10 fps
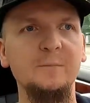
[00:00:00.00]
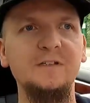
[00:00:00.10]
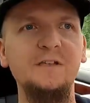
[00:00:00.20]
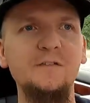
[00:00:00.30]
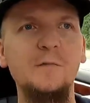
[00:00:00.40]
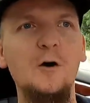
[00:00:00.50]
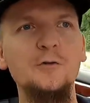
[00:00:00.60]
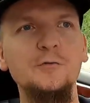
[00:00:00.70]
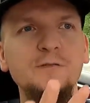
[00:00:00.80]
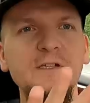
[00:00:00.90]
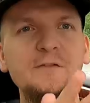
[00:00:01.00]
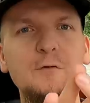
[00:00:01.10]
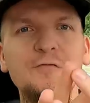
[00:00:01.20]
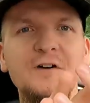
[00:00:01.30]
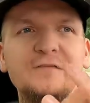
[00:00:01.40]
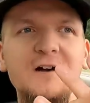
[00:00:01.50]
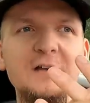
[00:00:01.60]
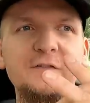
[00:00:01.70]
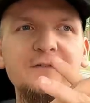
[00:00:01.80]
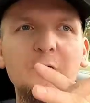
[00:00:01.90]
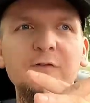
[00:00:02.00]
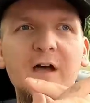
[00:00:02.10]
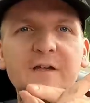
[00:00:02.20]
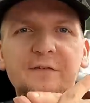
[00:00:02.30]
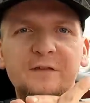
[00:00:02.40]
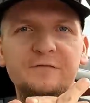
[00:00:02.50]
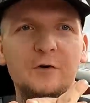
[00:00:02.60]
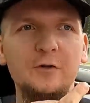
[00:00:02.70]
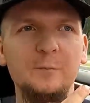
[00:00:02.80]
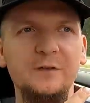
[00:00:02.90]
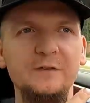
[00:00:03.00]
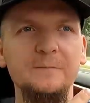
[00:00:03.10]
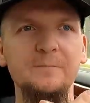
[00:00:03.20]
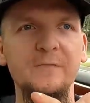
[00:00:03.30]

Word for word: mit diesem Auto nie so verwachsen und eins geworden bin,